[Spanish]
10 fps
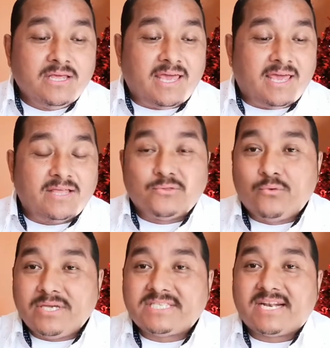eh,
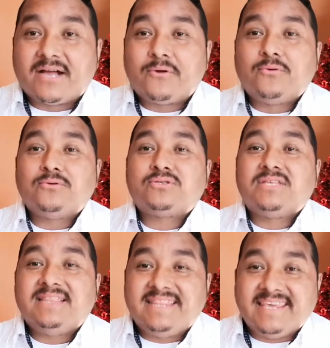nuestra cruz
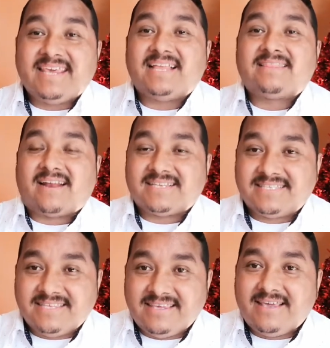día
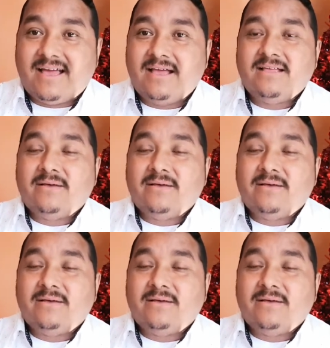tras día.